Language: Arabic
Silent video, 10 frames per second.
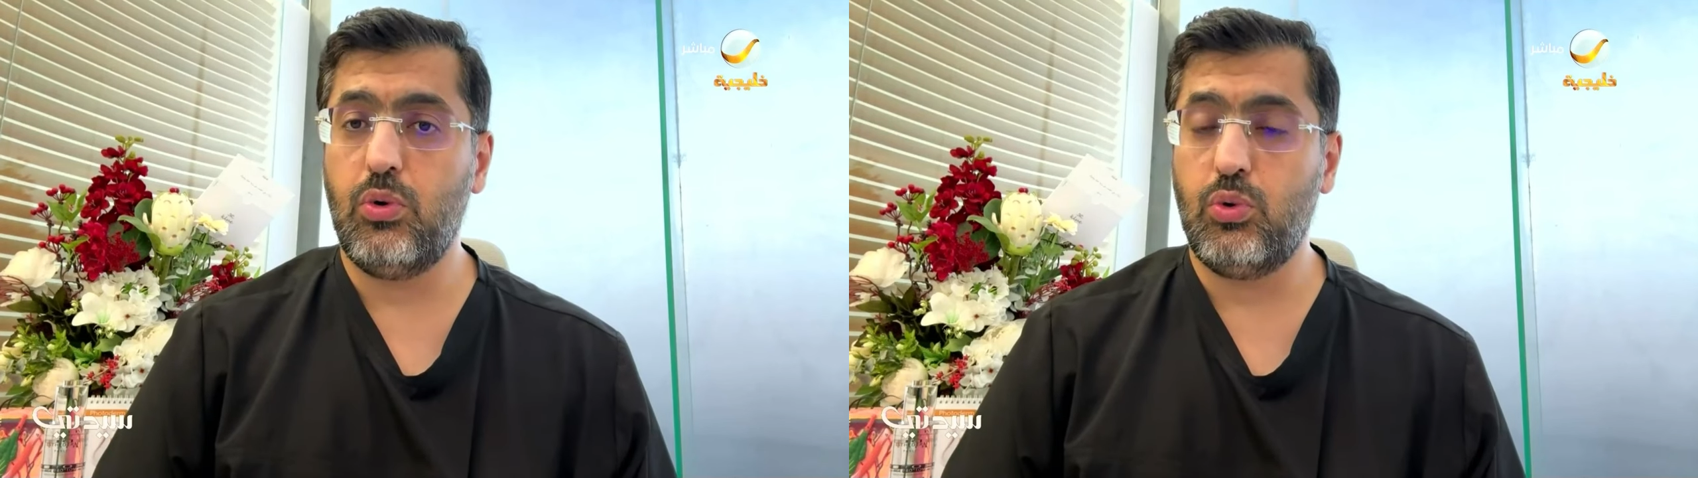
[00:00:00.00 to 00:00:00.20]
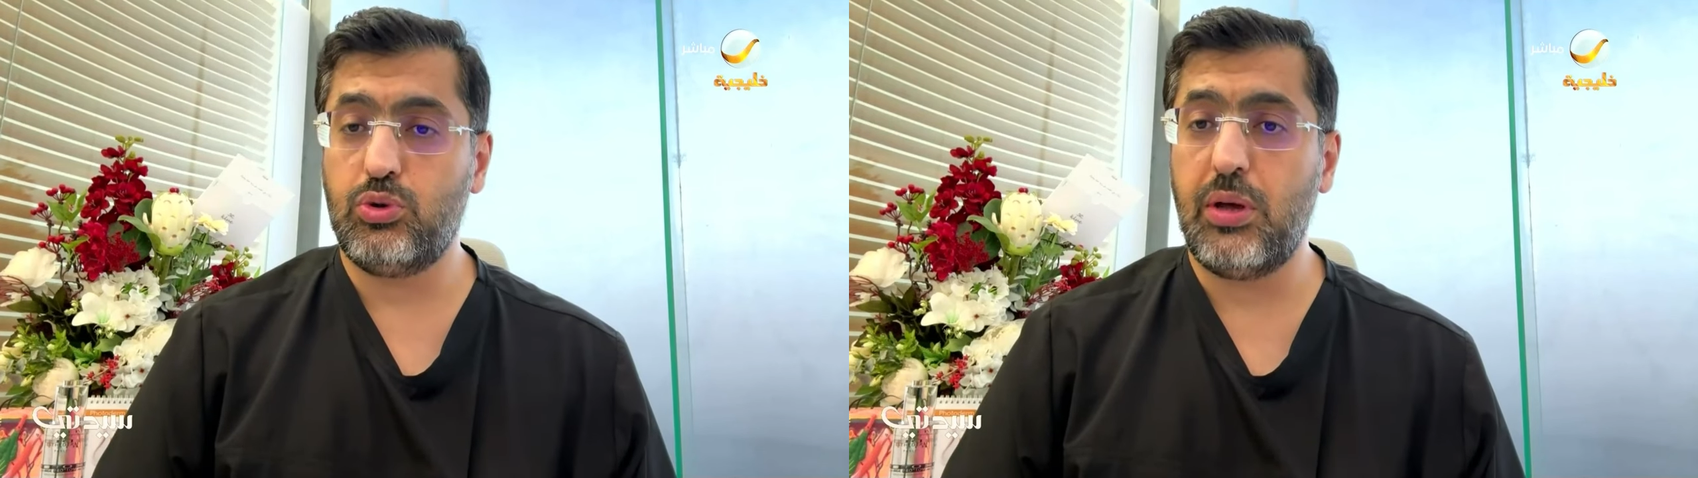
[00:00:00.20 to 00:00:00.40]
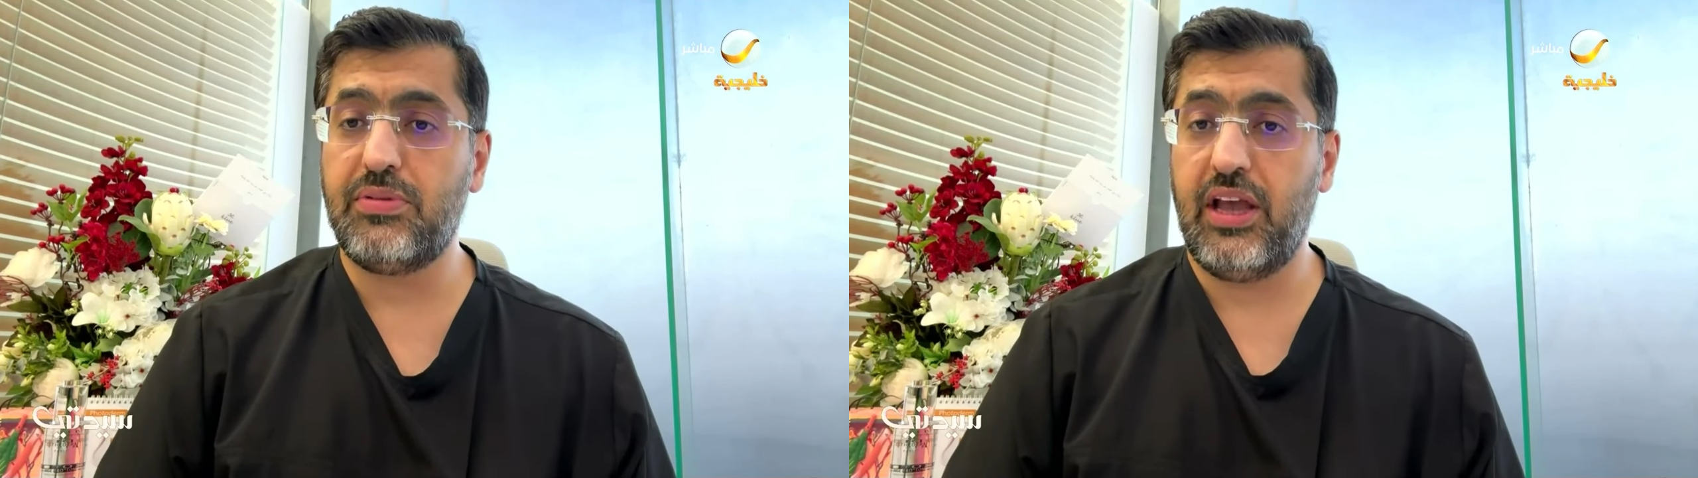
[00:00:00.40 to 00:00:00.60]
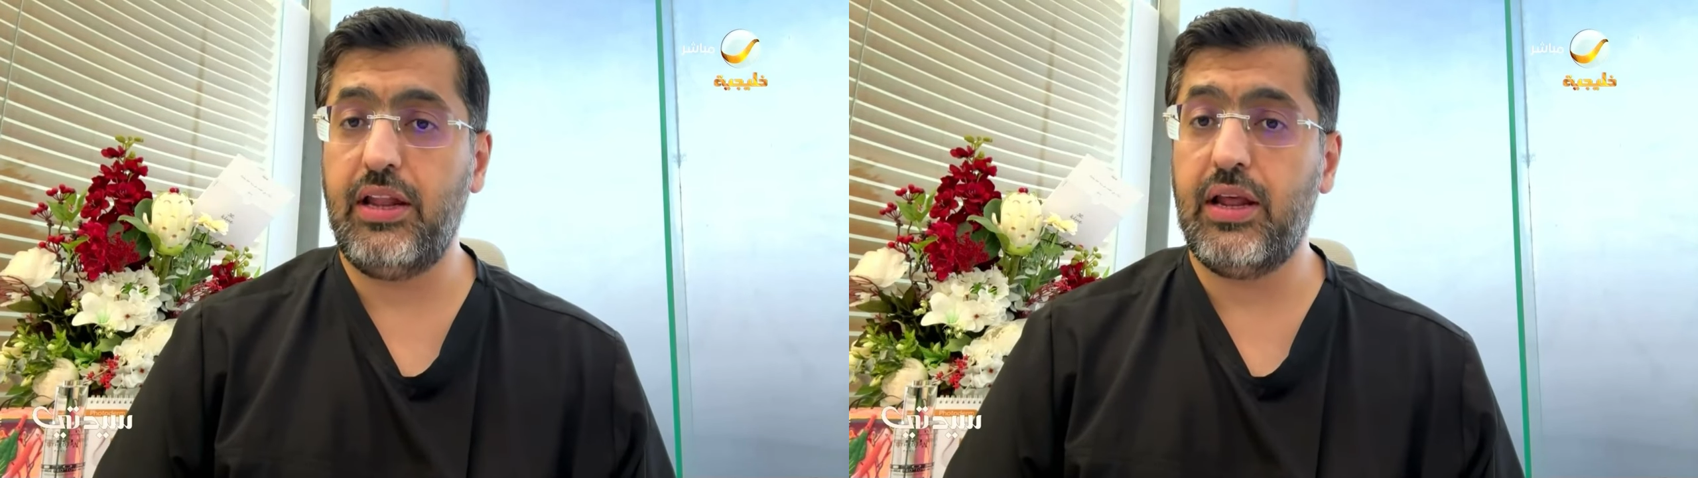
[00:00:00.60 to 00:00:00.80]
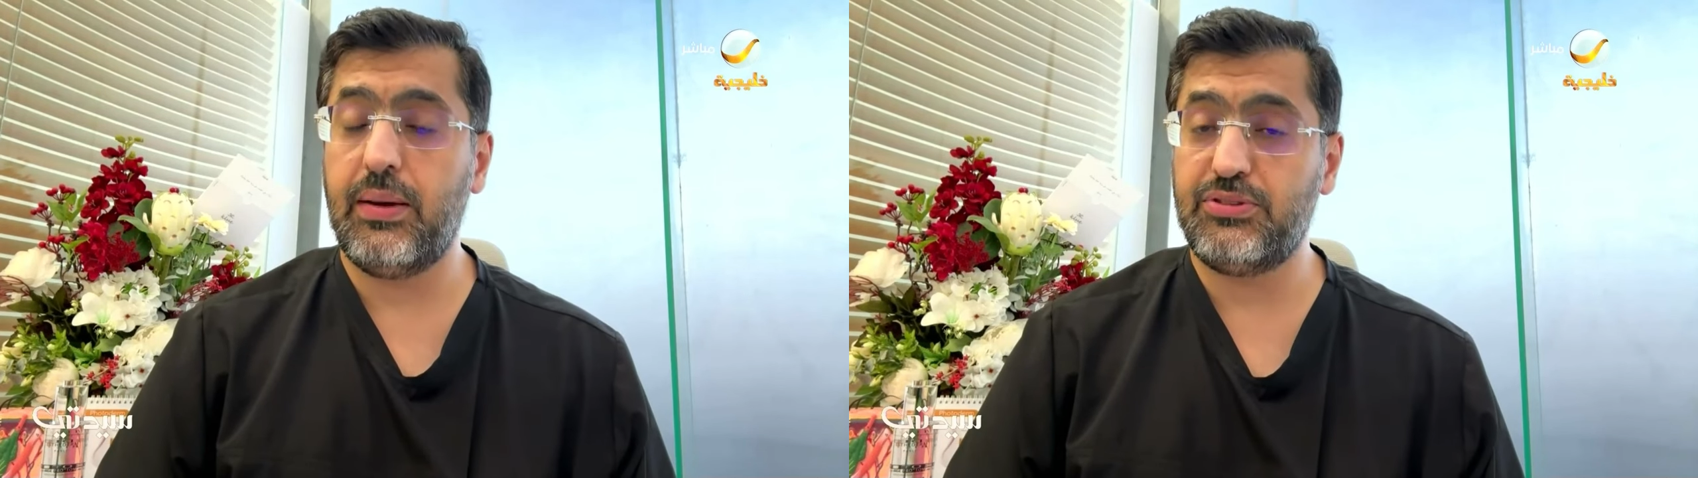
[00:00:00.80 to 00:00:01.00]
وتم
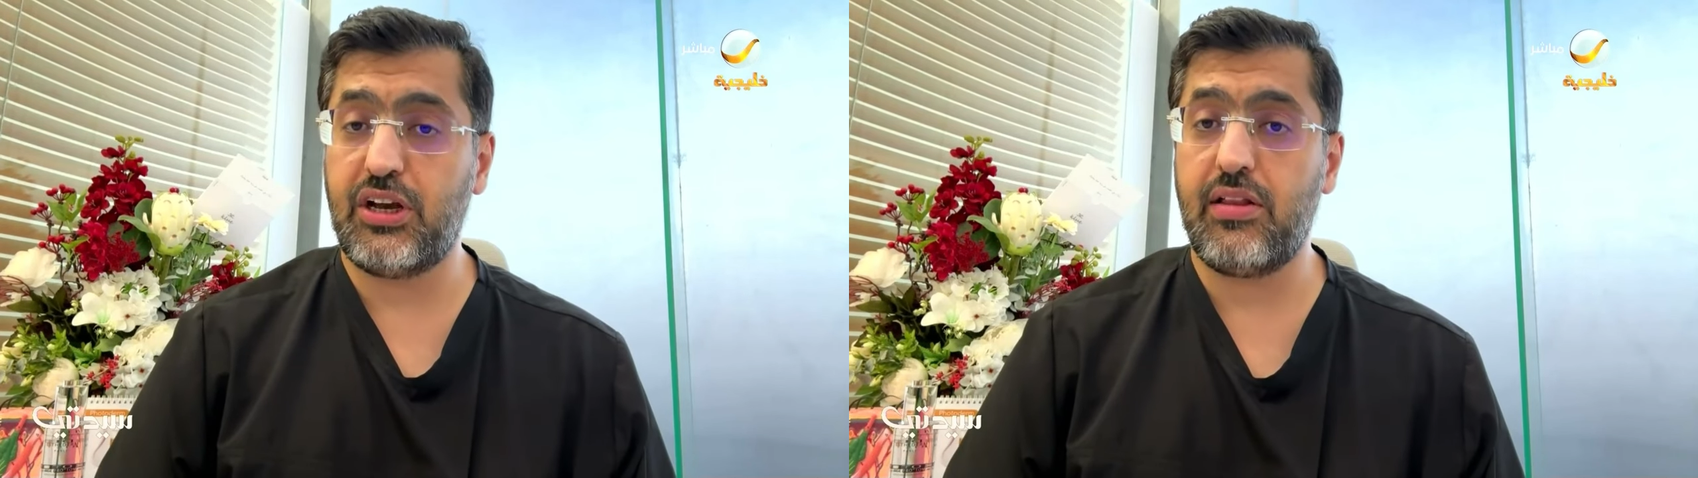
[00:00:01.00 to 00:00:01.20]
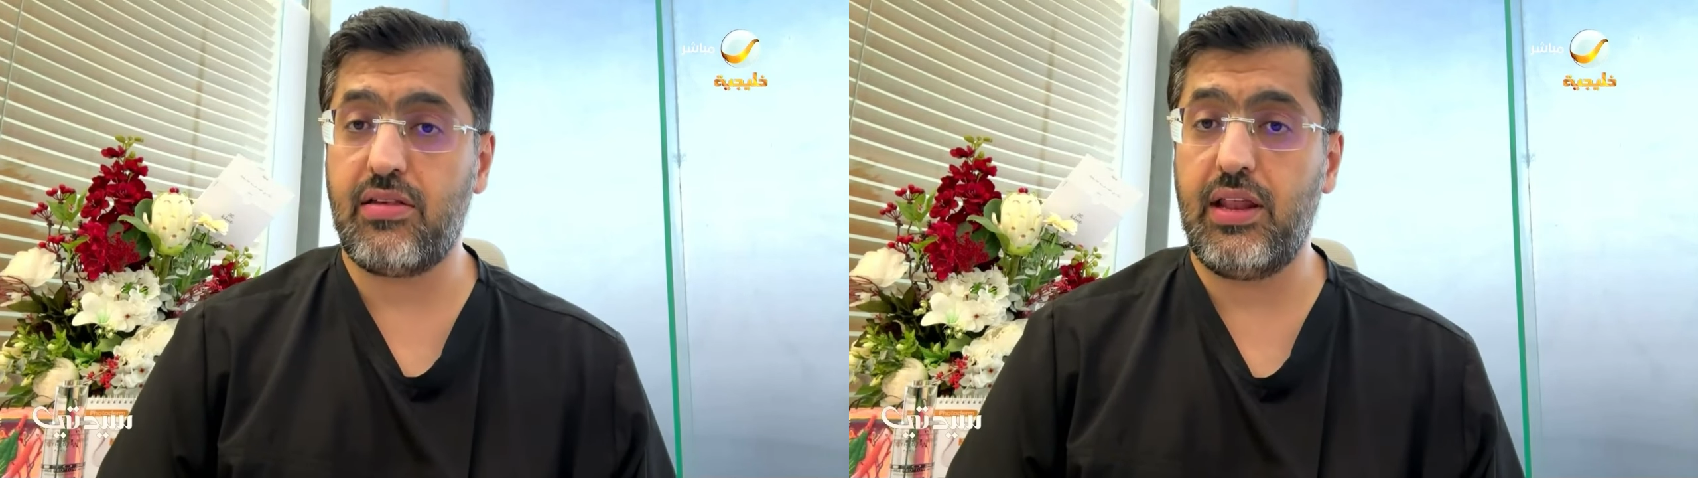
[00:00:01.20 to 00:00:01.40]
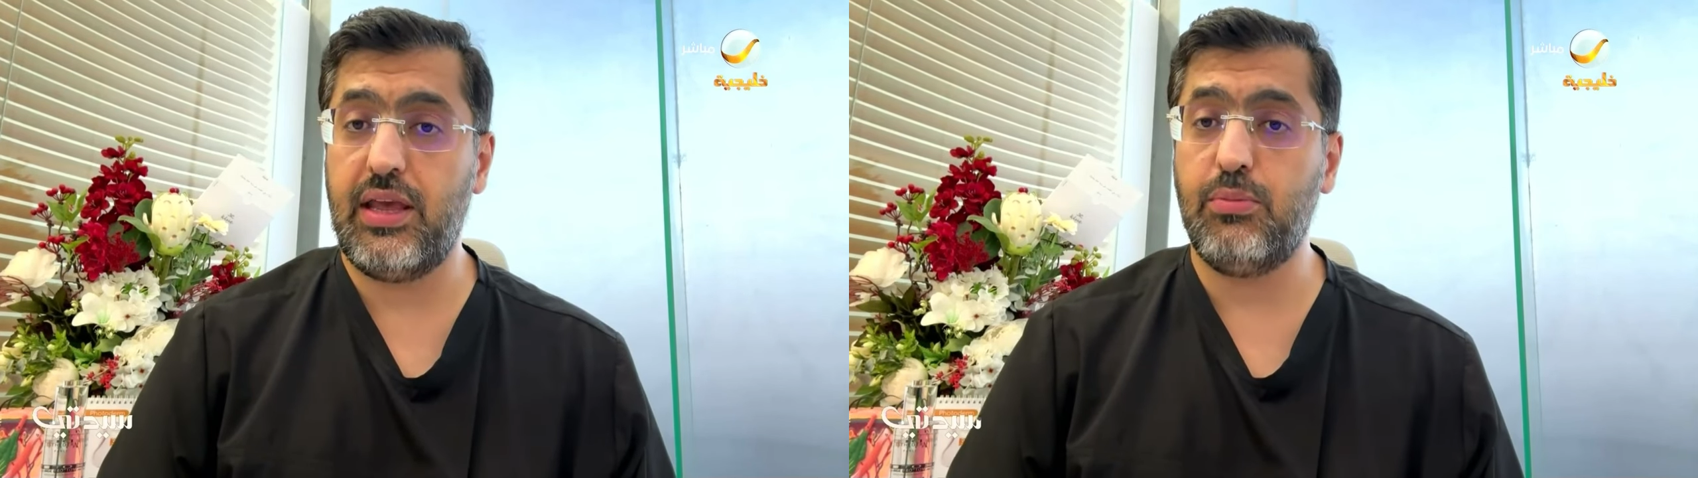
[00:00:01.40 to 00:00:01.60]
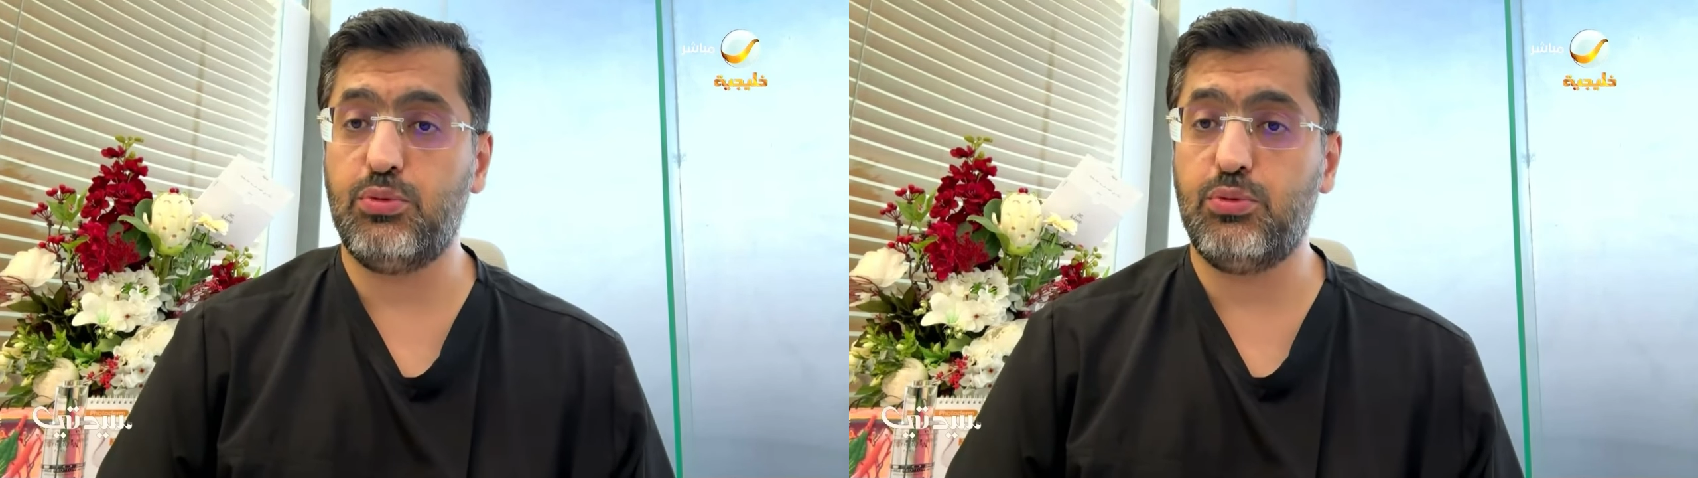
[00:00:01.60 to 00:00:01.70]
تحليلها بشكل سليم